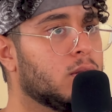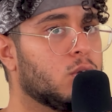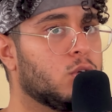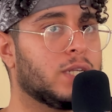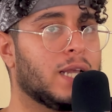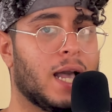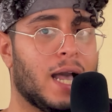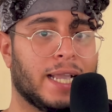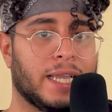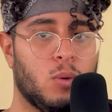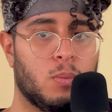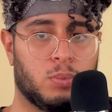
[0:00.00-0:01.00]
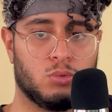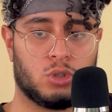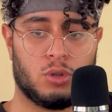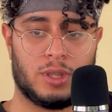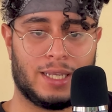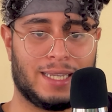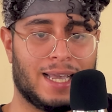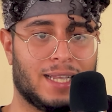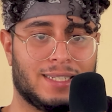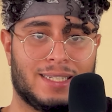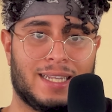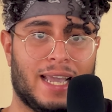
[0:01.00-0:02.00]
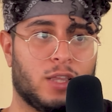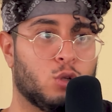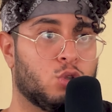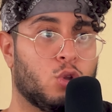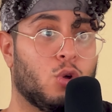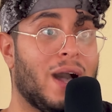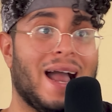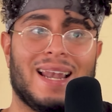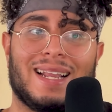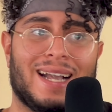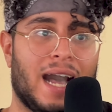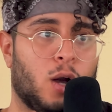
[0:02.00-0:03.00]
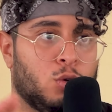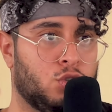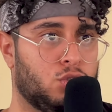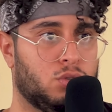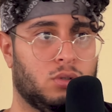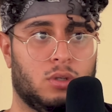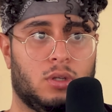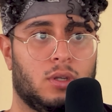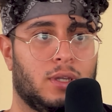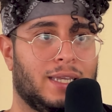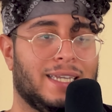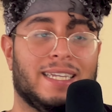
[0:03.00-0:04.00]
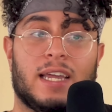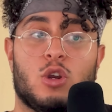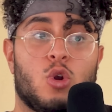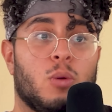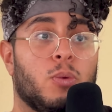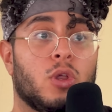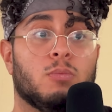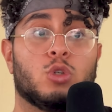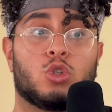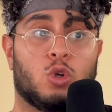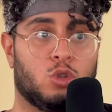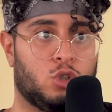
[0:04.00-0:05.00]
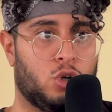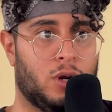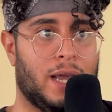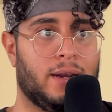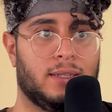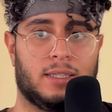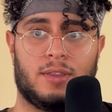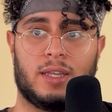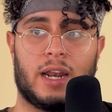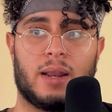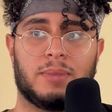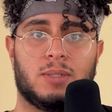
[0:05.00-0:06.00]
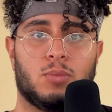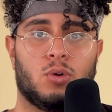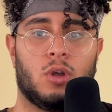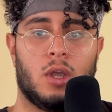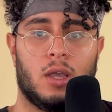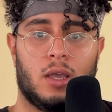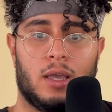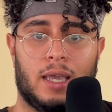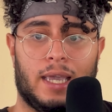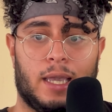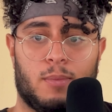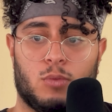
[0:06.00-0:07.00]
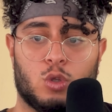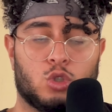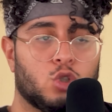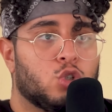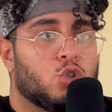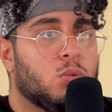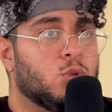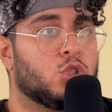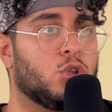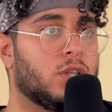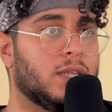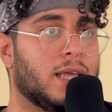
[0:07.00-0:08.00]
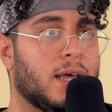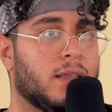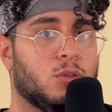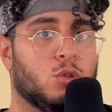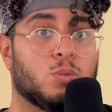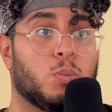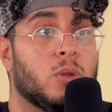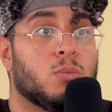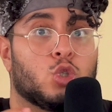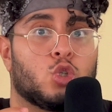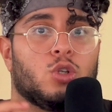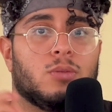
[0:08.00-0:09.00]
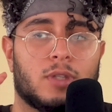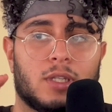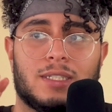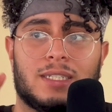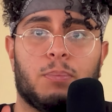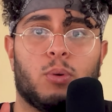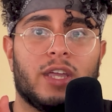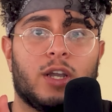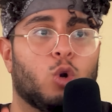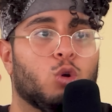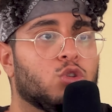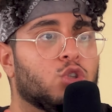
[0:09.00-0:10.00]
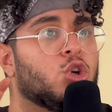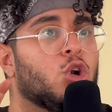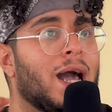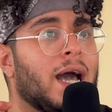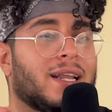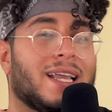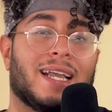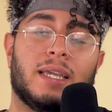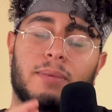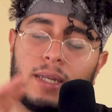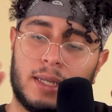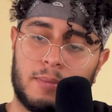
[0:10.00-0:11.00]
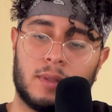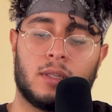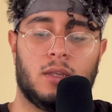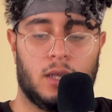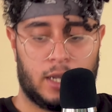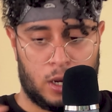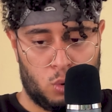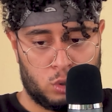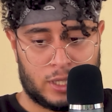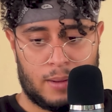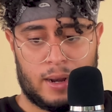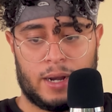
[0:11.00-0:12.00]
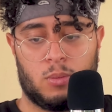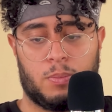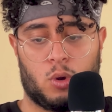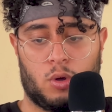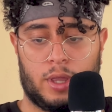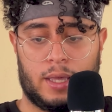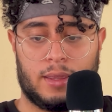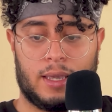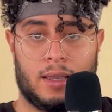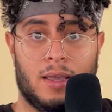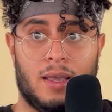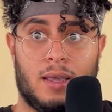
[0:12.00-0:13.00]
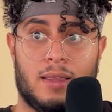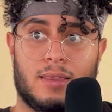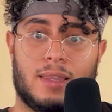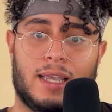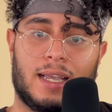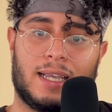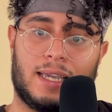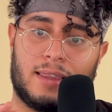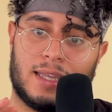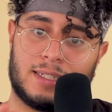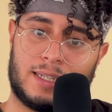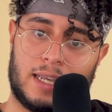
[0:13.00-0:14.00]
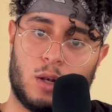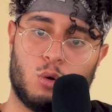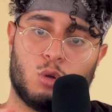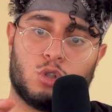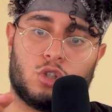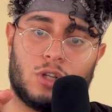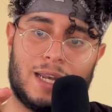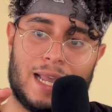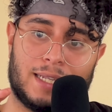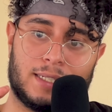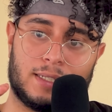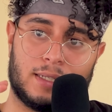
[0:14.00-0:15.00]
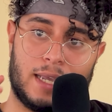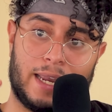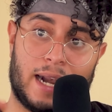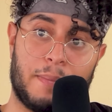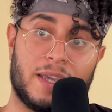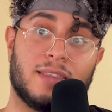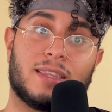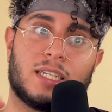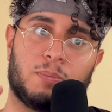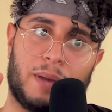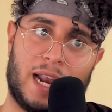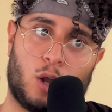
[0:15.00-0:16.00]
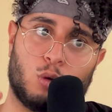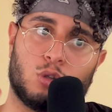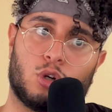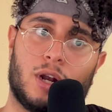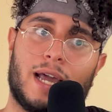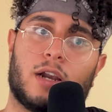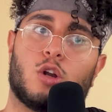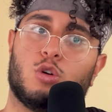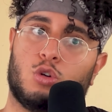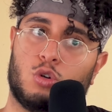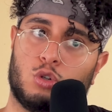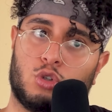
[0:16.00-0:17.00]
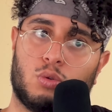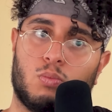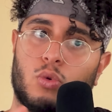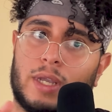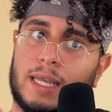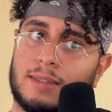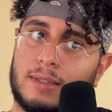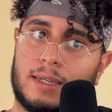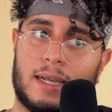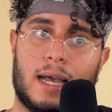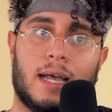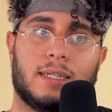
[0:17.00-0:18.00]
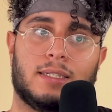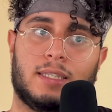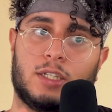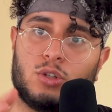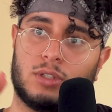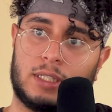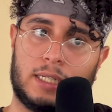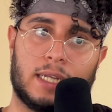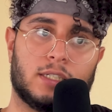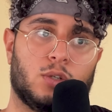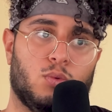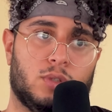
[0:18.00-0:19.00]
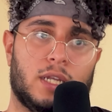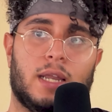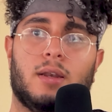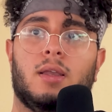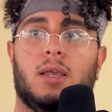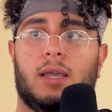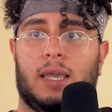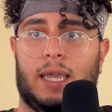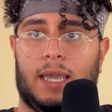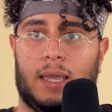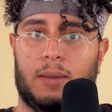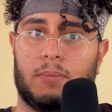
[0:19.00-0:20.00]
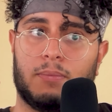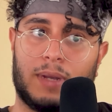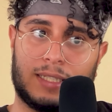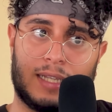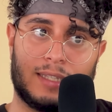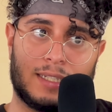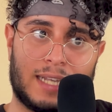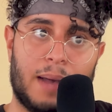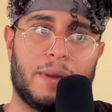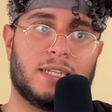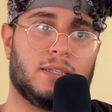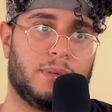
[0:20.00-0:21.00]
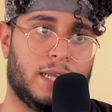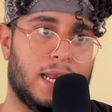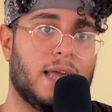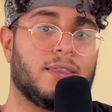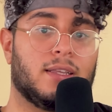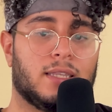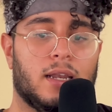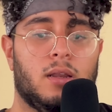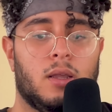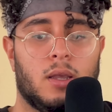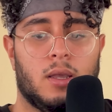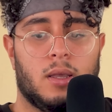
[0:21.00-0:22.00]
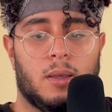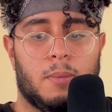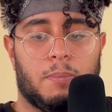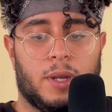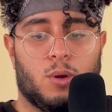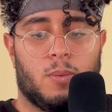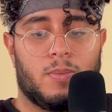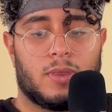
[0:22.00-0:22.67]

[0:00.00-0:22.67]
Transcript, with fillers: o sea, ha llegado un punto donde ya se ha ido todo al caos y ya no lo podemos controlar. Es decir, ahora mismo eh, nosotros como sociedad nos podemos se puede controlar. Que aquí viene, que luego te hablaré un poco de, de, quizás que los, las herramientas para controlar no son muy éticas. De hecho, en mm. China se usan eh, bastantes cámaras de vigilancia y tal. Pero